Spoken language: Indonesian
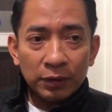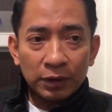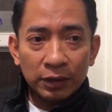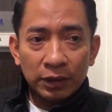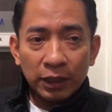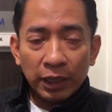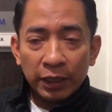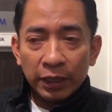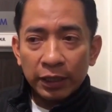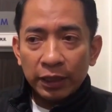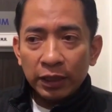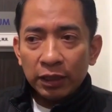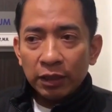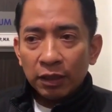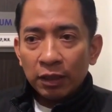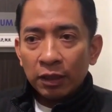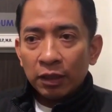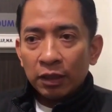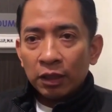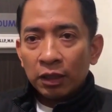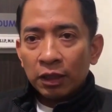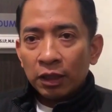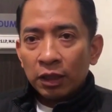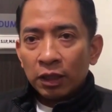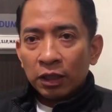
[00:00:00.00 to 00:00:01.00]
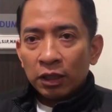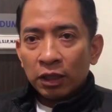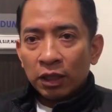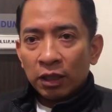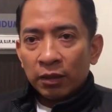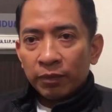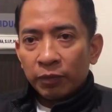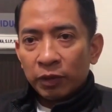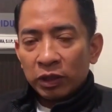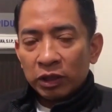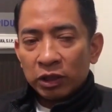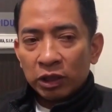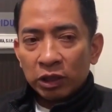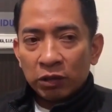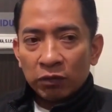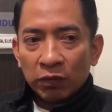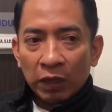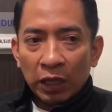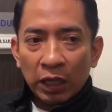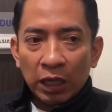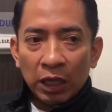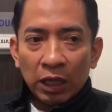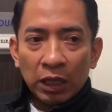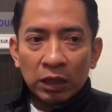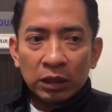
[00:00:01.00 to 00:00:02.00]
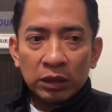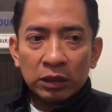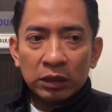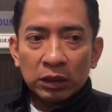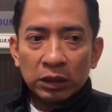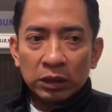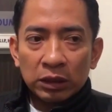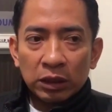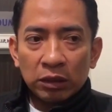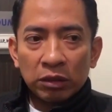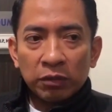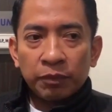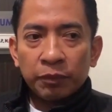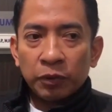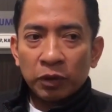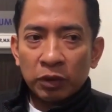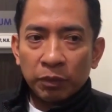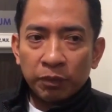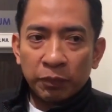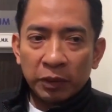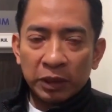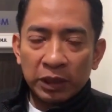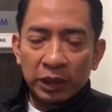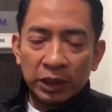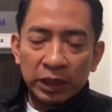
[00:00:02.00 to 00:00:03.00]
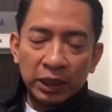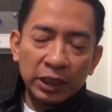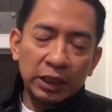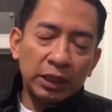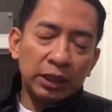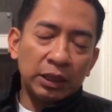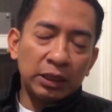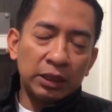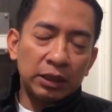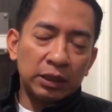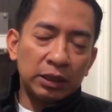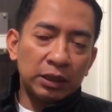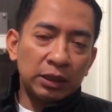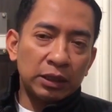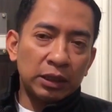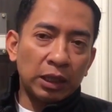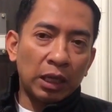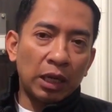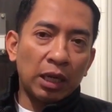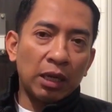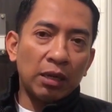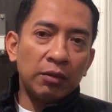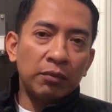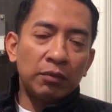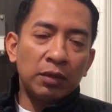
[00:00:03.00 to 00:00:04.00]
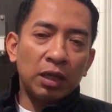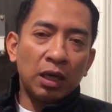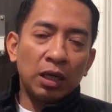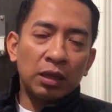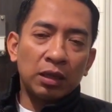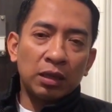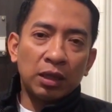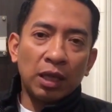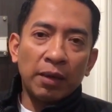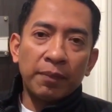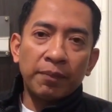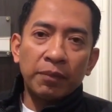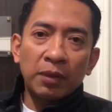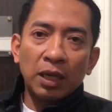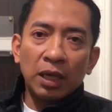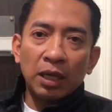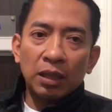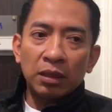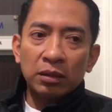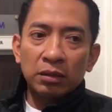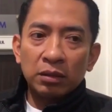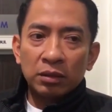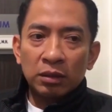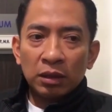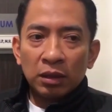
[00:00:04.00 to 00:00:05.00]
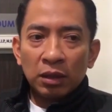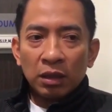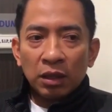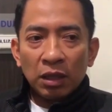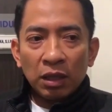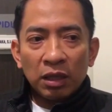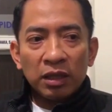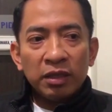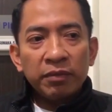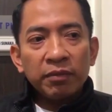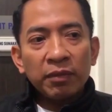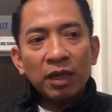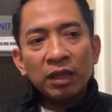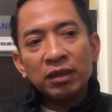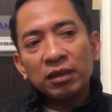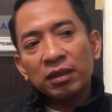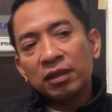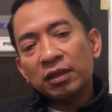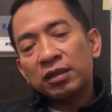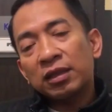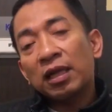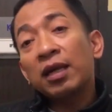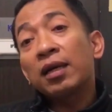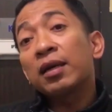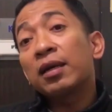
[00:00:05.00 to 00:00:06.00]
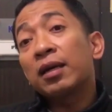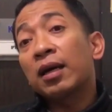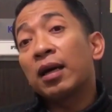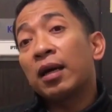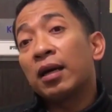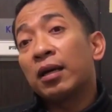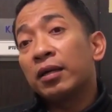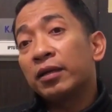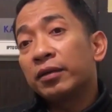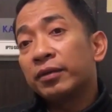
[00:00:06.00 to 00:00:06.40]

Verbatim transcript: Jadi dalam peristiwa tersebut penyidik telah menetapkan lima tersangka.